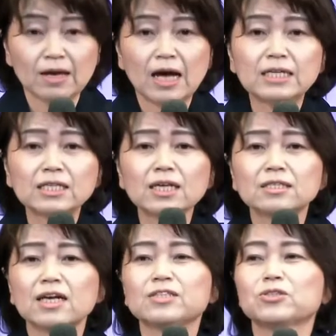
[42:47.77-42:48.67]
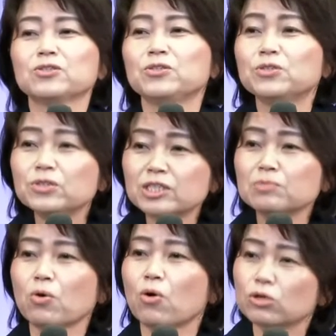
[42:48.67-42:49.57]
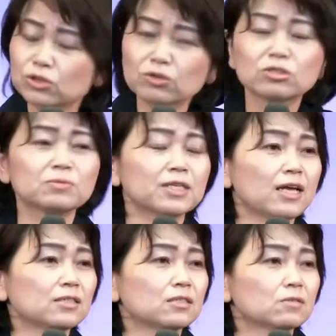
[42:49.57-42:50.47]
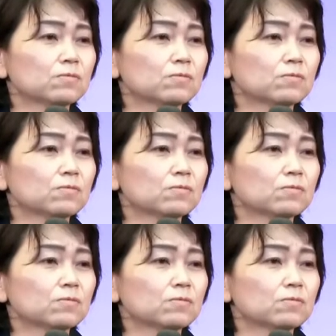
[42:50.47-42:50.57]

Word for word: あなたに対する許しも保証済みです。